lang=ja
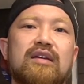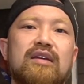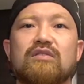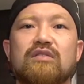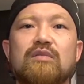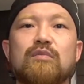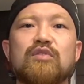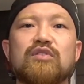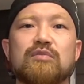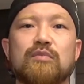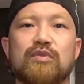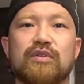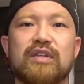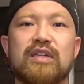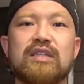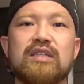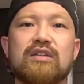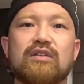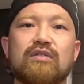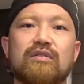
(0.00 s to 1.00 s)
そもそも
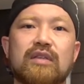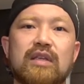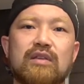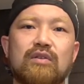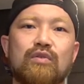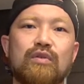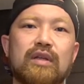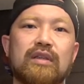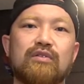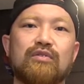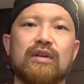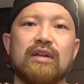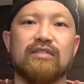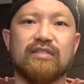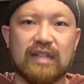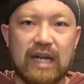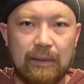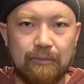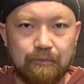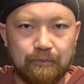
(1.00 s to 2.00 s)
筋肉ってどうやって増や
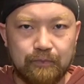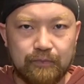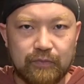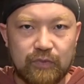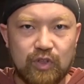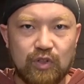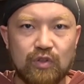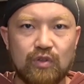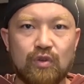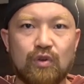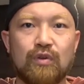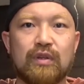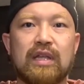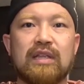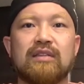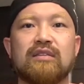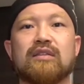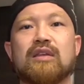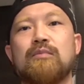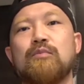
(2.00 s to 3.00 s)
すかっていうところな
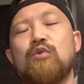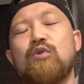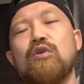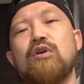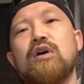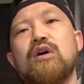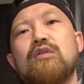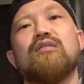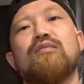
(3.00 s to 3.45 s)
んですけども